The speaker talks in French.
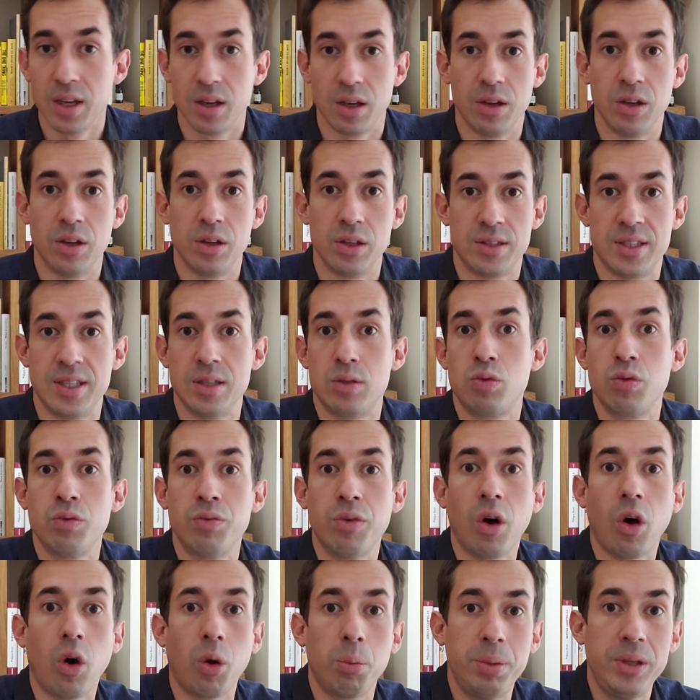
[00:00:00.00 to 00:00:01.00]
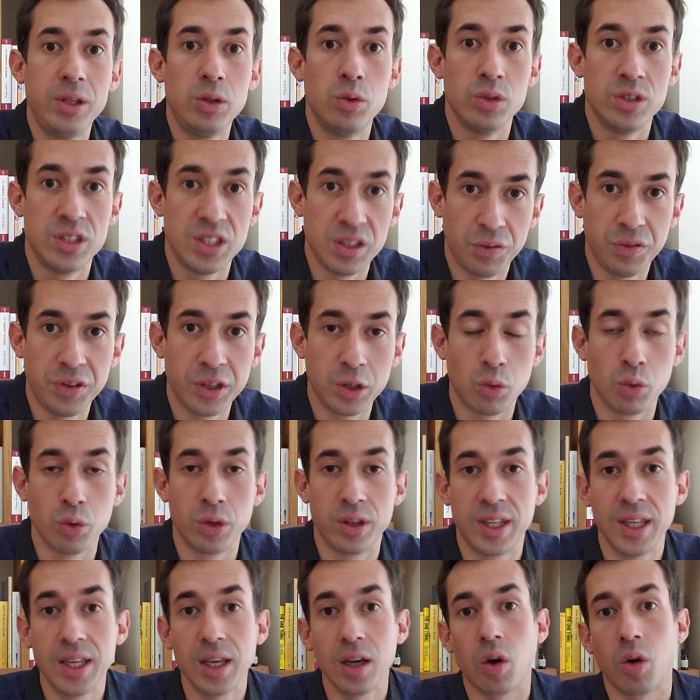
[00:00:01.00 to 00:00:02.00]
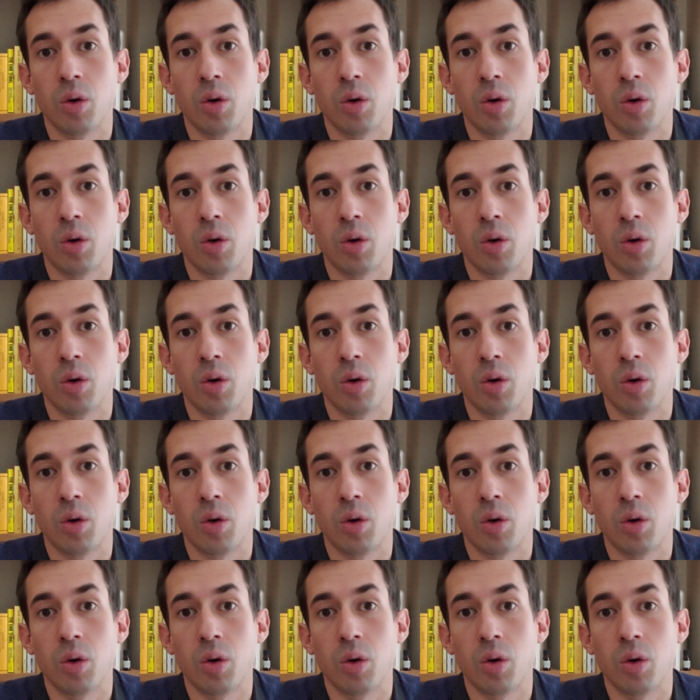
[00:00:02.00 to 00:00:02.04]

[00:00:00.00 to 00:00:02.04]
Euh, c'est souvent rempli de difficultés,